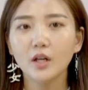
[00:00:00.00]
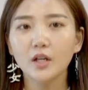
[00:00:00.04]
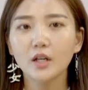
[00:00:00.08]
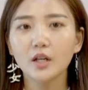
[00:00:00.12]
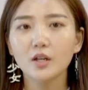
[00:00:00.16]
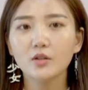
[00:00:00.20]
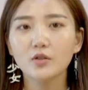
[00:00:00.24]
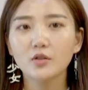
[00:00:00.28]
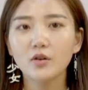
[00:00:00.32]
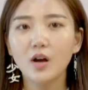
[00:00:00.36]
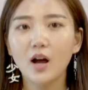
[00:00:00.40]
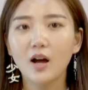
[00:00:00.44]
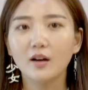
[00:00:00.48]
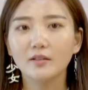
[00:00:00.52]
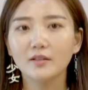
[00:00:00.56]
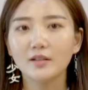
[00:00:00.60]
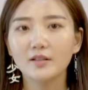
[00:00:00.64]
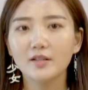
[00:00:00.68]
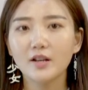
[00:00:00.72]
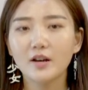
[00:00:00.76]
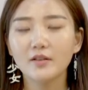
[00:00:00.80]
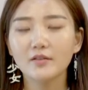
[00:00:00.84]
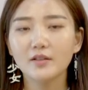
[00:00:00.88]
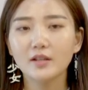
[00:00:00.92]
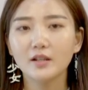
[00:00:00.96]
一种好的
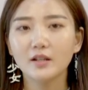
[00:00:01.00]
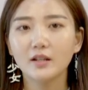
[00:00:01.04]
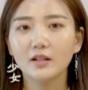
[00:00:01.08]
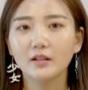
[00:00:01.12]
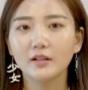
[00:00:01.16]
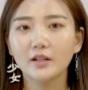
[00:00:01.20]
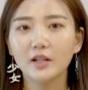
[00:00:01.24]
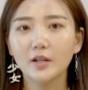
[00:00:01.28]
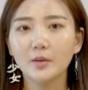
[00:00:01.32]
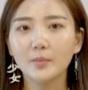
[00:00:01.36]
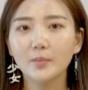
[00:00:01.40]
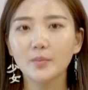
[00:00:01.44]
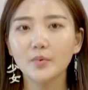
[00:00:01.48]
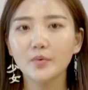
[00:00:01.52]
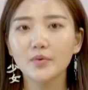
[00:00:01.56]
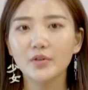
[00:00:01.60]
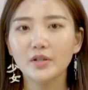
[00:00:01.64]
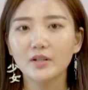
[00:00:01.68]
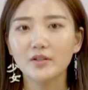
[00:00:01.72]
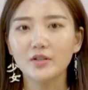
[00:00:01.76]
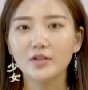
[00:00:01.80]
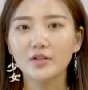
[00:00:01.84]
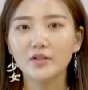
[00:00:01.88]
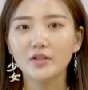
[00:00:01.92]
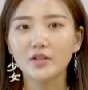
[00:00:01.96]
交际能力，不
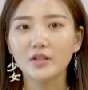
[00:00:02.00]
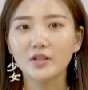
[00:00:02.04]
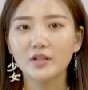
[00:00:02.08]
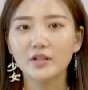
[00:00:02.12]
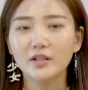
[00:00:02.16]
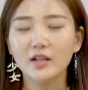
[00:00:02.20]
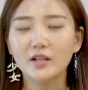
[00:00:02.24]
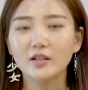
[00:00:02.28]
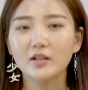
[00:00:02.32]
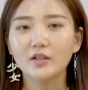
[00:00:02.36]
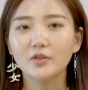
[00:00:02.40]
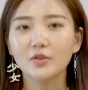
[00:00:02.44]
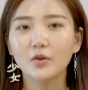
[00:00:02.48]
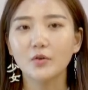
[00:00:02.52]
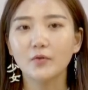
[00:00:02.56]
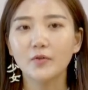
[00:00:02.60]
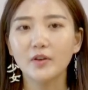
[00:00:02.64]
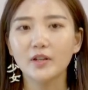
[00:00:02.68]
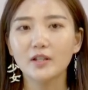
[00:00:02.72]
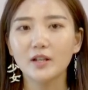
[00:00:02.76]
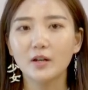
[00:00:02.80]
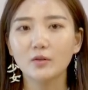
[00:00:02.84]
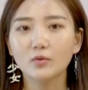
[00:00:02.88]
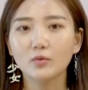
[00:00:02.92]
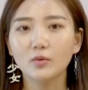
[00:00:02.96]
仅是体现着有
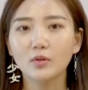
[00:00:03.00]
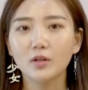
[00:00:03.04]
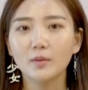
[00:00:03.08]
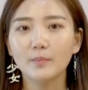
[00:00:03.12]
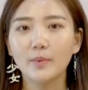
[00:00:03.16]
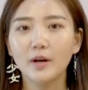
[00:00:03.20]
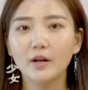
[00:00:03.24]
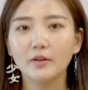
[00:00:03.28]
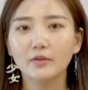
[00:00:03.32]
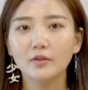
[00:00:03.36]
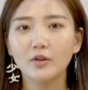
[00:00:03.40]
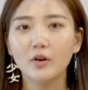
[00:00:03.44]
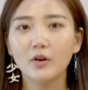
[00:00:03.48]
非常多的朋